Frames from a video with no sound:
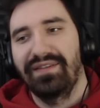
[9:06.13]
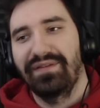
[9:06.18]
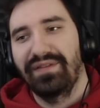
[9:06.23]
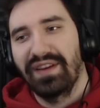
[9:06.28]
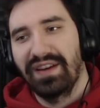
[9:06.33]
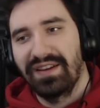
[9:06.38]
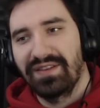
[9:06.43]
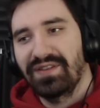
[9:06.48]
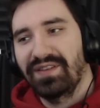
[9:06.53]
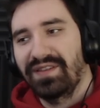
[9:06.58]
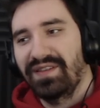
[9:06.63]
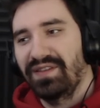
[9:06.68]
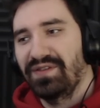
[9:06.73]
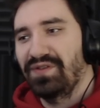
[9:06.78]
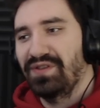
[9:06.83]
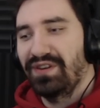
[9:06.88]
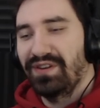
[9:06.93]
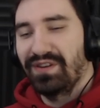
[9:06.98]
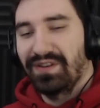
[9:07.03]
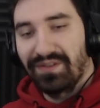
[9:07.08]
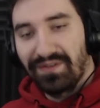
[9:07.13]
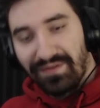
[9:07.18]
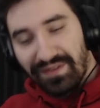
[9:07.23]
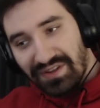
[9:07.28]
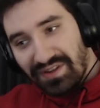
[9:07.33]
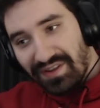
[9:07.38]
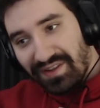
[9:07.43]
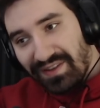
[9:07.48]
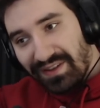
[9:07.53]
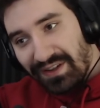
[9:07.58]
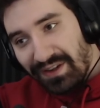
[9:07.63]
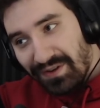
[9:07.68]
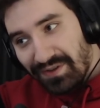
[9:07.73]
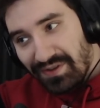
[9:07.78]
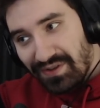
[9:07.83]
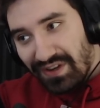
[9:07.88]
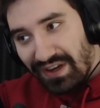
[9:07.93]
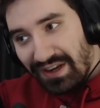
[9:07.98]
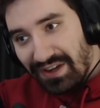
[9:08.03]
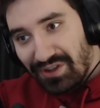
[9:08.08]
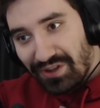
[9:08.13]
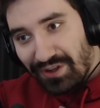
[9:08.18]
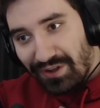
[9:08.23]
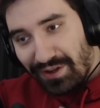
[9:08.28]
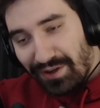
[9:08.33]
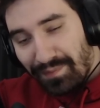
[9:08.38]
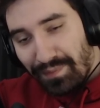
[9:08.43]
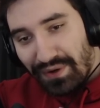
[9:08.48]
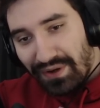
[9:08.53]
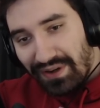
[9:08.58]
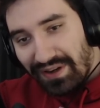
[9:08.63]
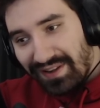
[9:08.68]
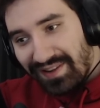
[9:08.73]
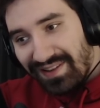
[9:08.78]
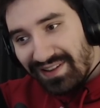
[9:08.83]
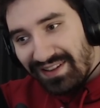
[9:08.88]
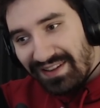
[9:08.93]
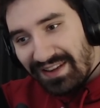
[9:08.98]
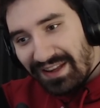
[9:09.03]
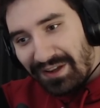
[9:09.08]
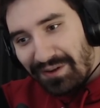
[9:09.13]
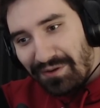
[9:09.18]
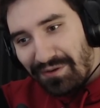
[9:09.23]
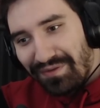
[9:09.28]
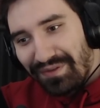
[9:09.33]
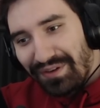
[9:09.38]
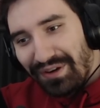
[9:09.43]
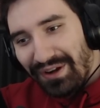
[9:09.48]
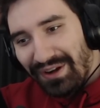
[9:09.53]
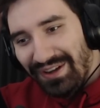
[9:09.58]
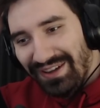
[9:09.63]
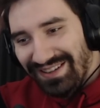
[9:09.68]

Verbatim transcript: wiesz o co ci chodzi, wiesz o co chodzi, jakaś korporacyjne gówno,